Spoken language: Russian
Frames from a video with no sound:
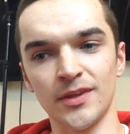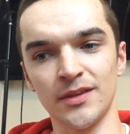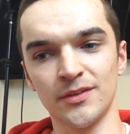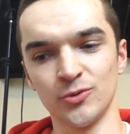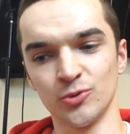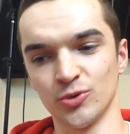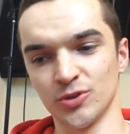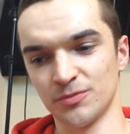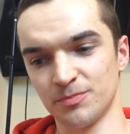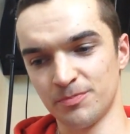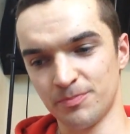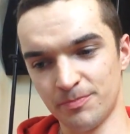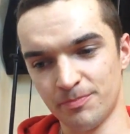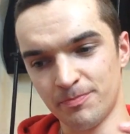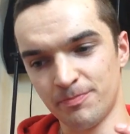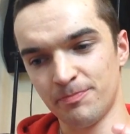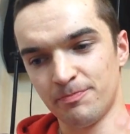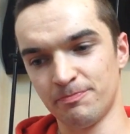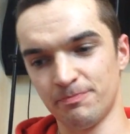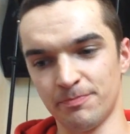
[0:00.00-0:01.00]
ну, вот,
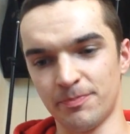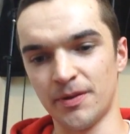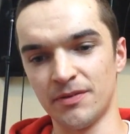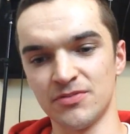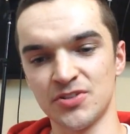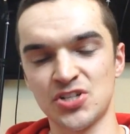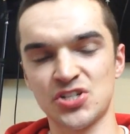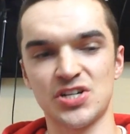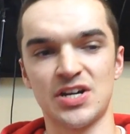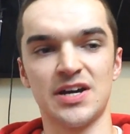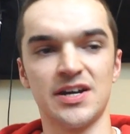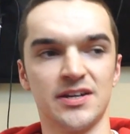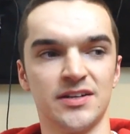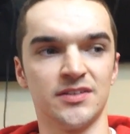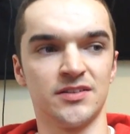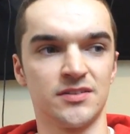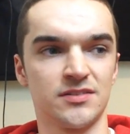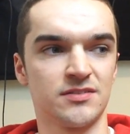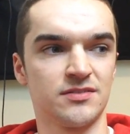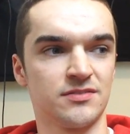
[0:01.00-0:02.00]

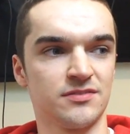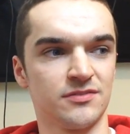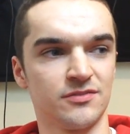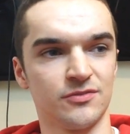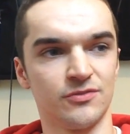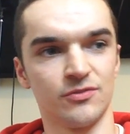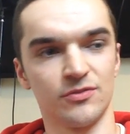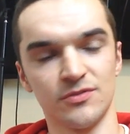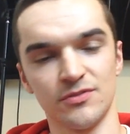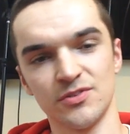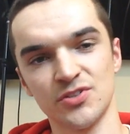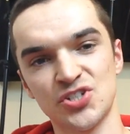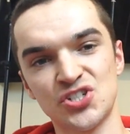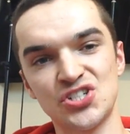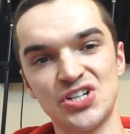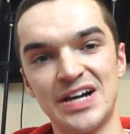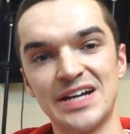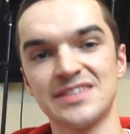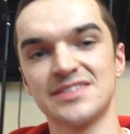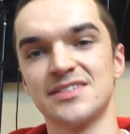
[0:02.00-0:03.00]
повышает
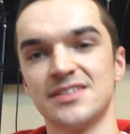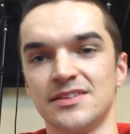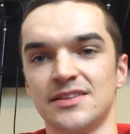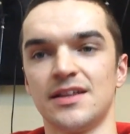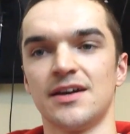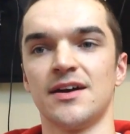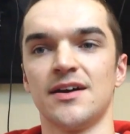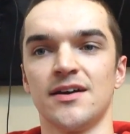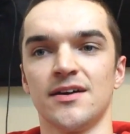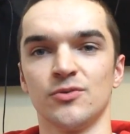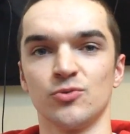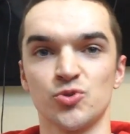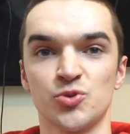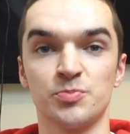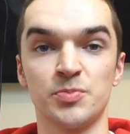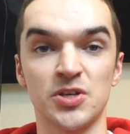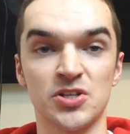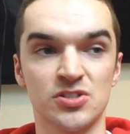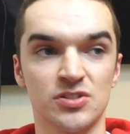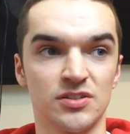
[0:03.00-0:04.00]
шансы на
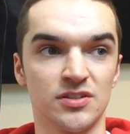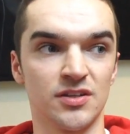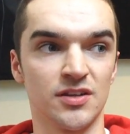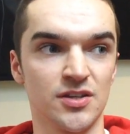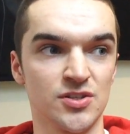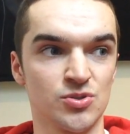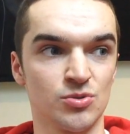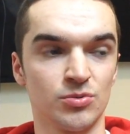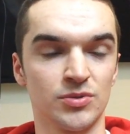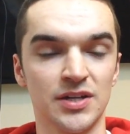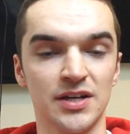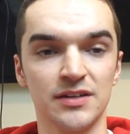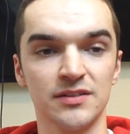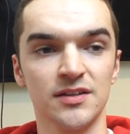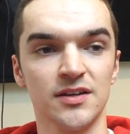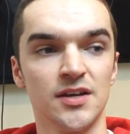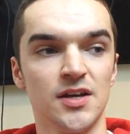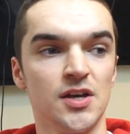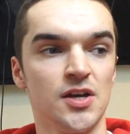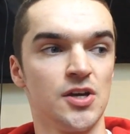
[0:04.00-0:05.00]
успешный результат,
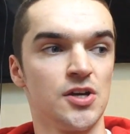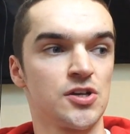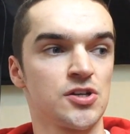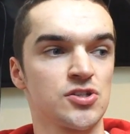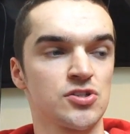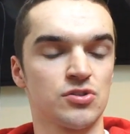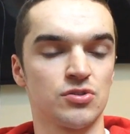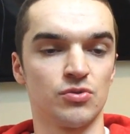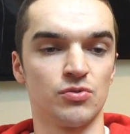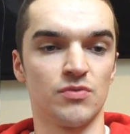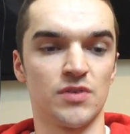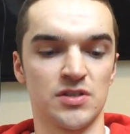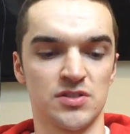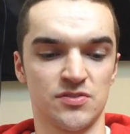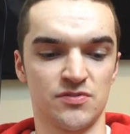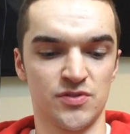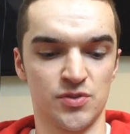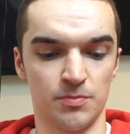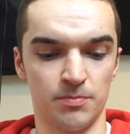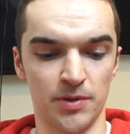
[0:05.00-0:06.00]
что у вас
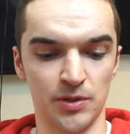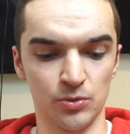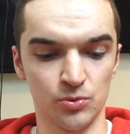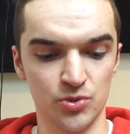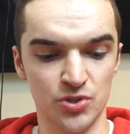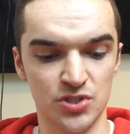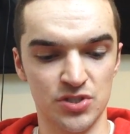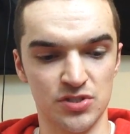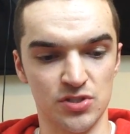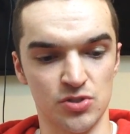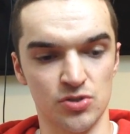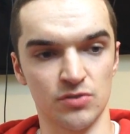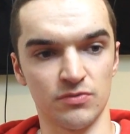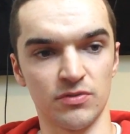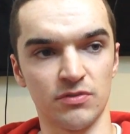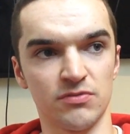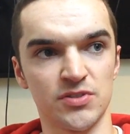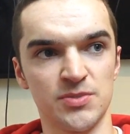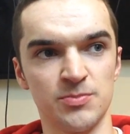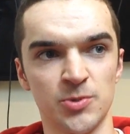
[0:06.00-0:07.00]
все получится, что
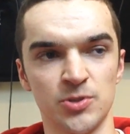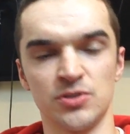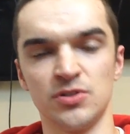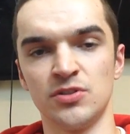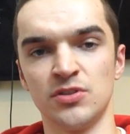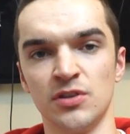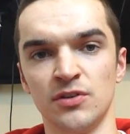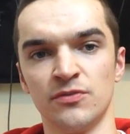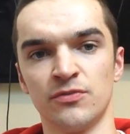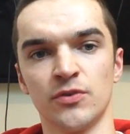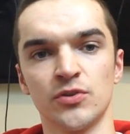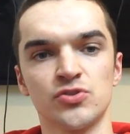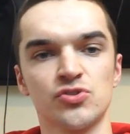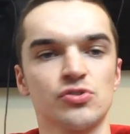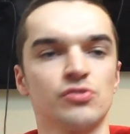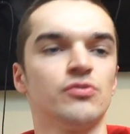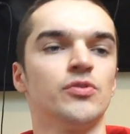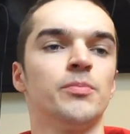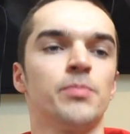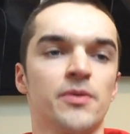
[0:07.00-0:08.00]
вы возьмете телефон,
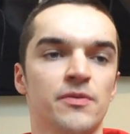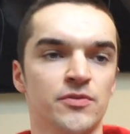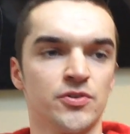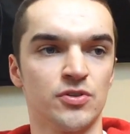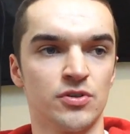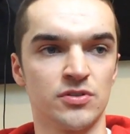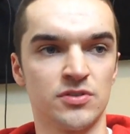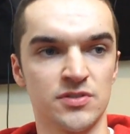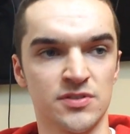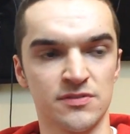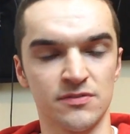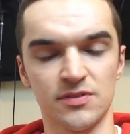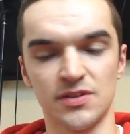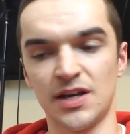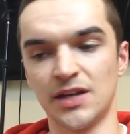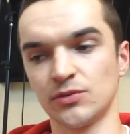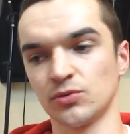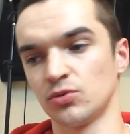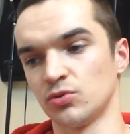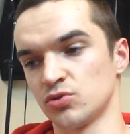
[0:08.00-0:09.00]
что вы проведете
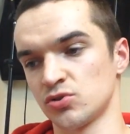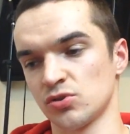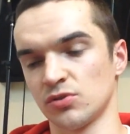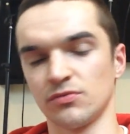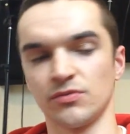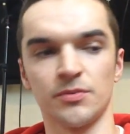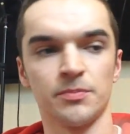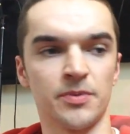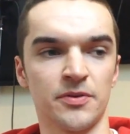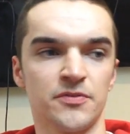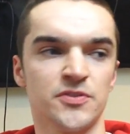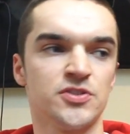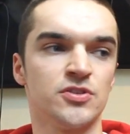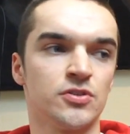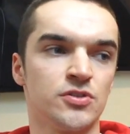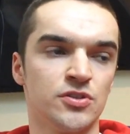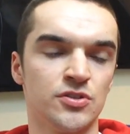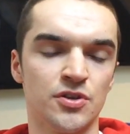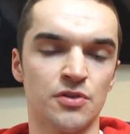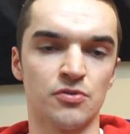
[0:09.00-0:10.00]
свиданку, что вы
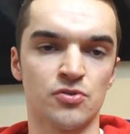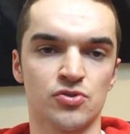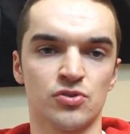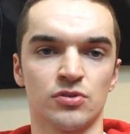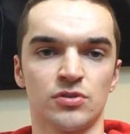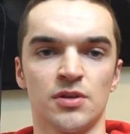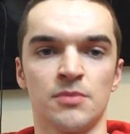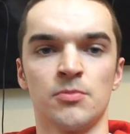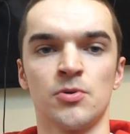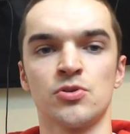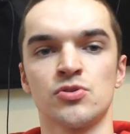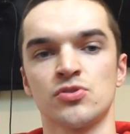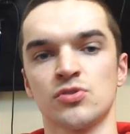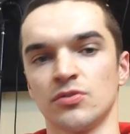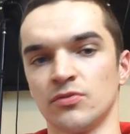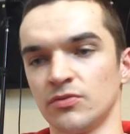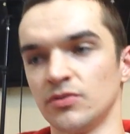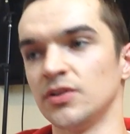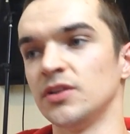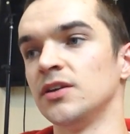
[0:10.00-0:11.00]
привезете девушку домой,
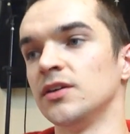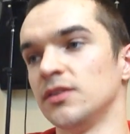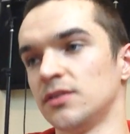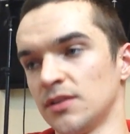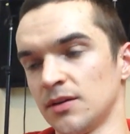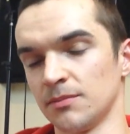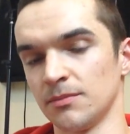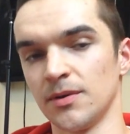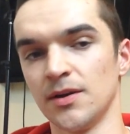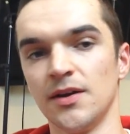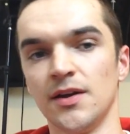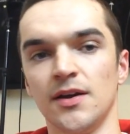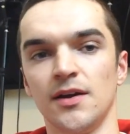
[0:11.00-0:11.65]
что вы там